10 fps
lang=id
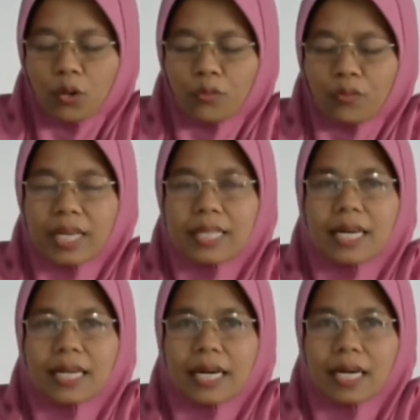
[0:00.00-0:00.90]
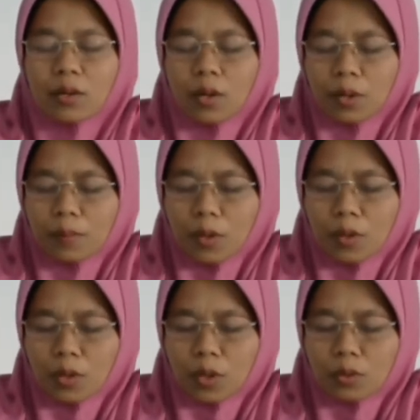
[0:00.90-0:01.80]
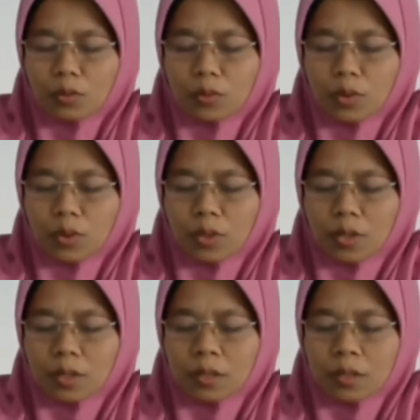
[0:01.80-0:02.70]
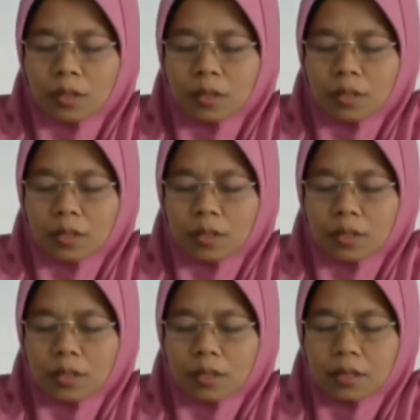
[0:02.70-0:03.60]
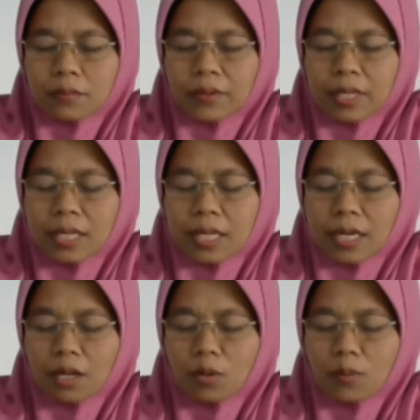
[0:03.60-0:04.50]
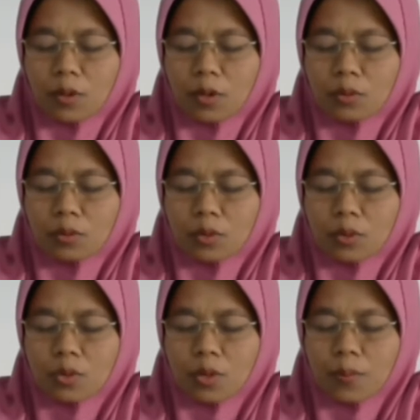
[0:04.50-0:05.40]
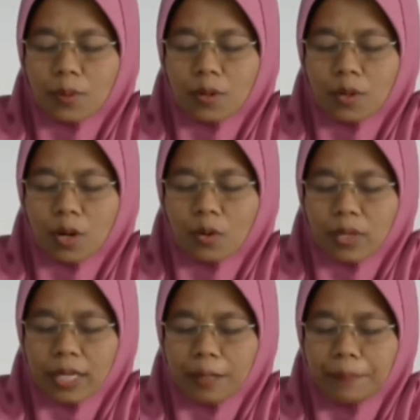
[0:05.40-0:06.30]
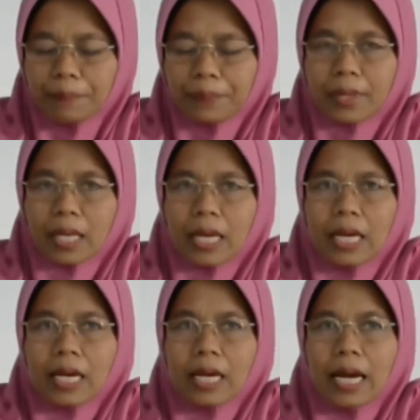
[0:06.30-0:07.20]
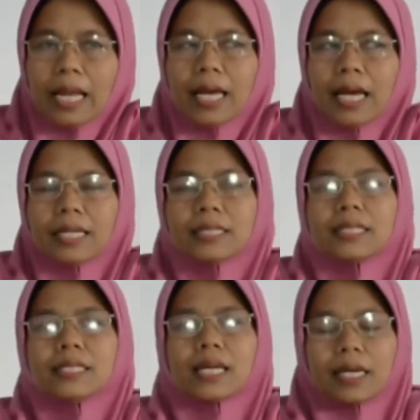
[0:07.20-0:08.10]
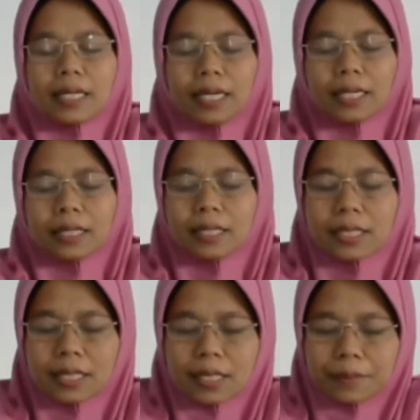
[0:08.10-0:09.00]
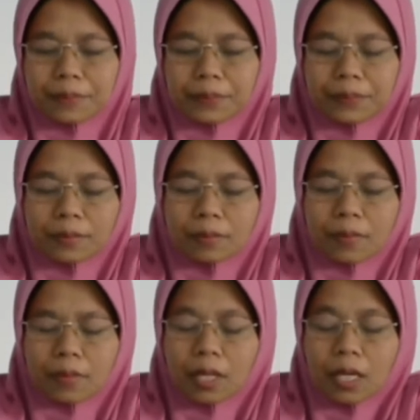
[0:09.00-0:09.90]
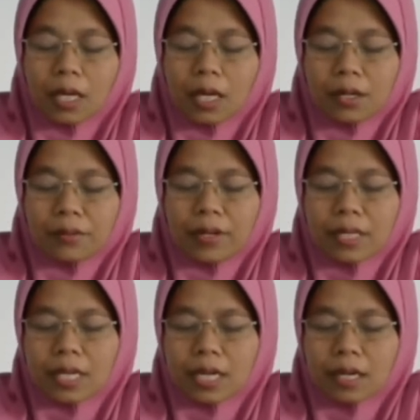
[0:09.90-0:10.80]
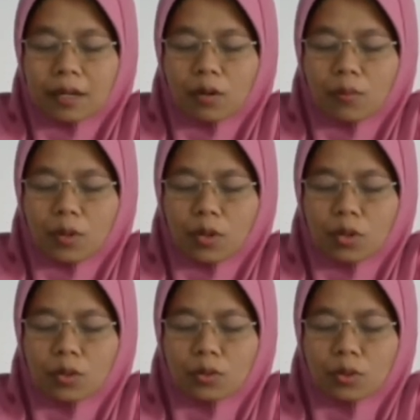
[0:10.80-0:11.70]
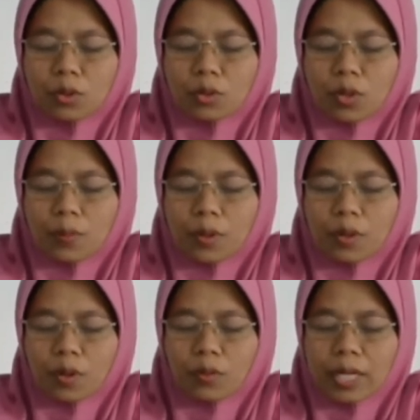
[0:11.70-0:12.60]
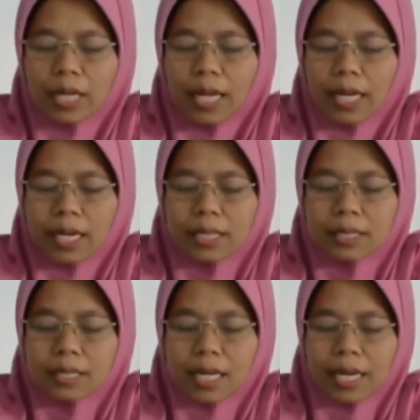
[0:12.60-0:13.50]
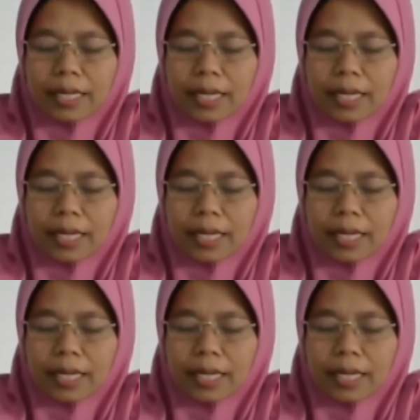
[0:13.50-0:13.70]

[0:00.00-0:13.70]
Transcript: Fadakaro mongkonutur Fadakaro mongkonutur sopo rawi al hadis ing hadis karo mongko nutur sapa rawi al hadisa ing